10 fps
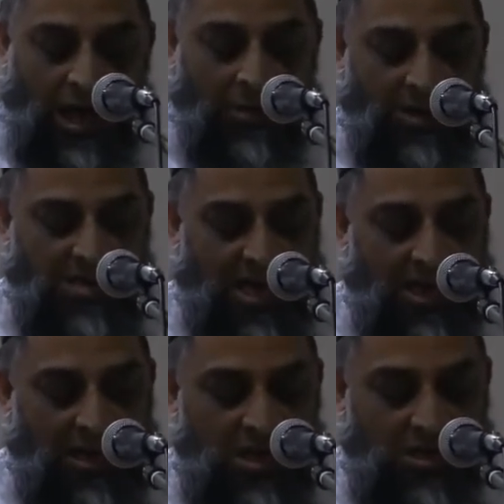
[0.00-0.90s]
আমি
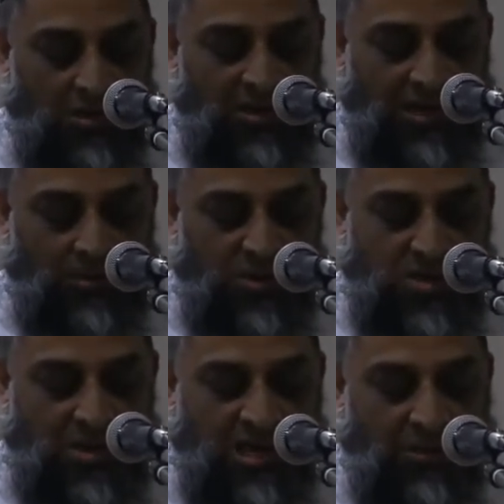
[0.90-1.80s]
চাই না সইতে
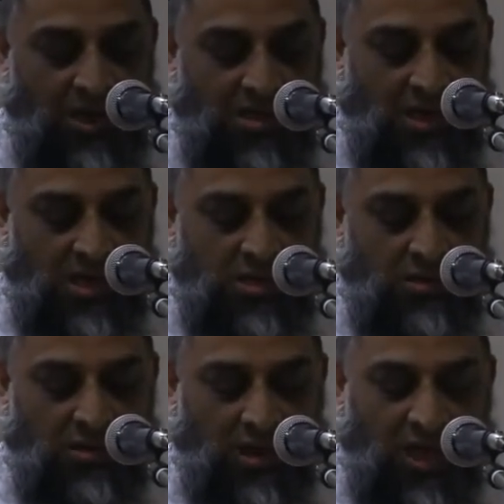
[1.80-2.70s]
মসজিদে মাজারে
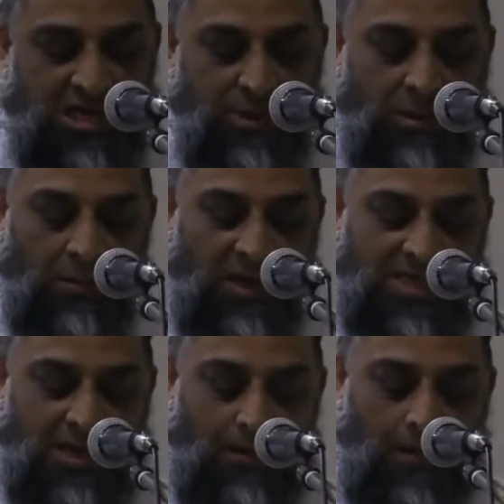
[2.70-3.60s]
সন্ত্রাস
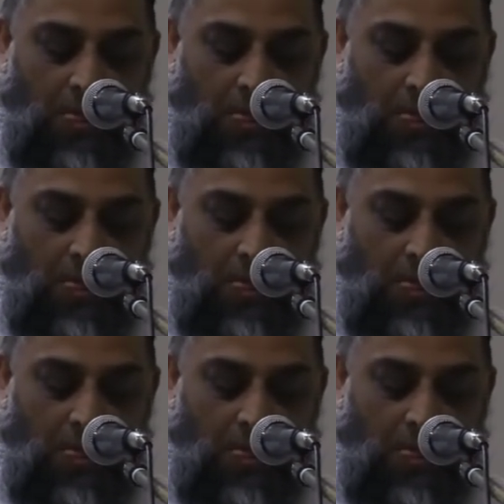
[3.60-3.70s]
বোমাবাজি